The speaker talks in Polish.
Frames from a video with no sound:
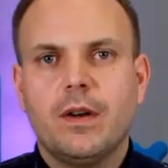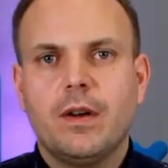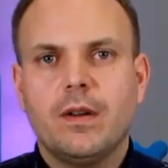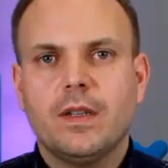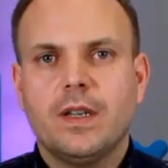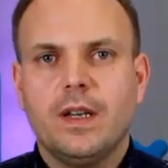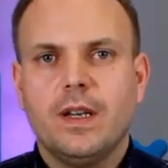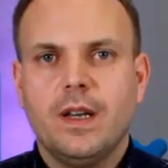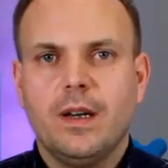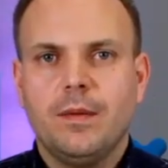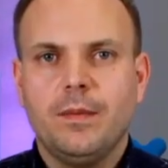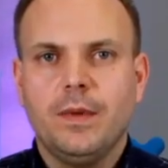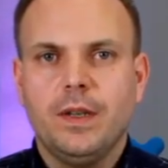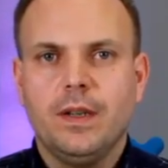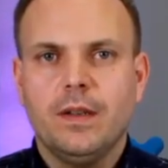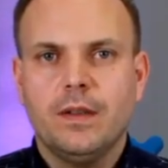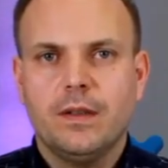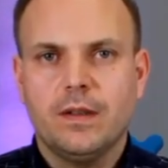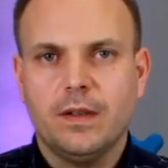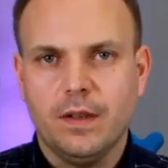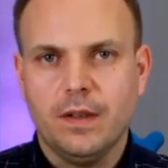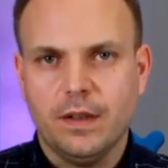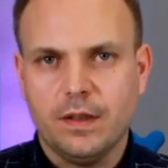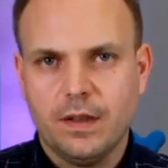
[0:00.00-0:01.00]
rodzajami
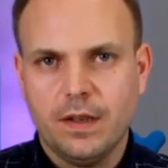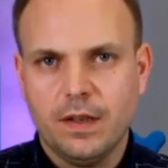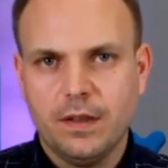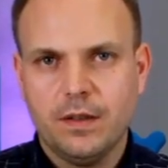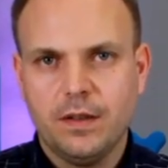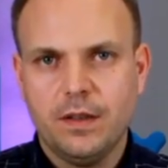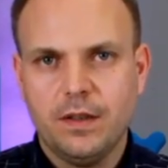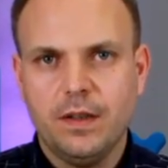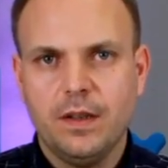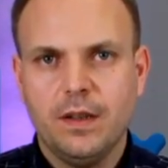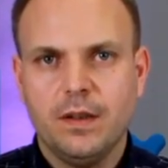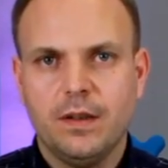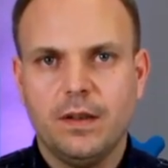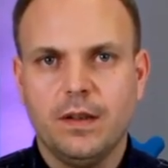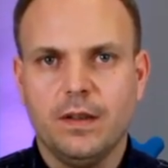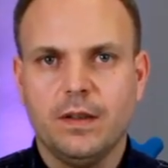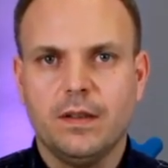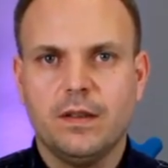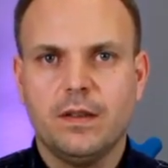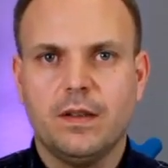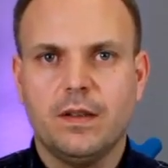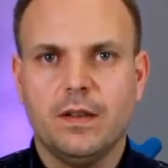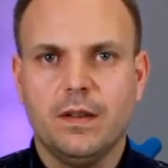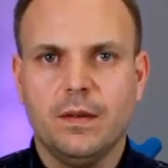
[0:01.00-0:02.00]
synestezji
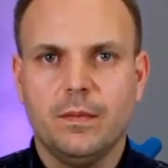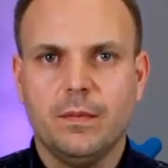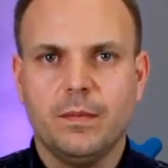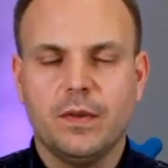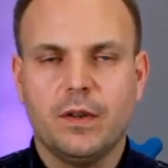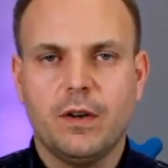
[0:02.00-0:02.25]
jest e,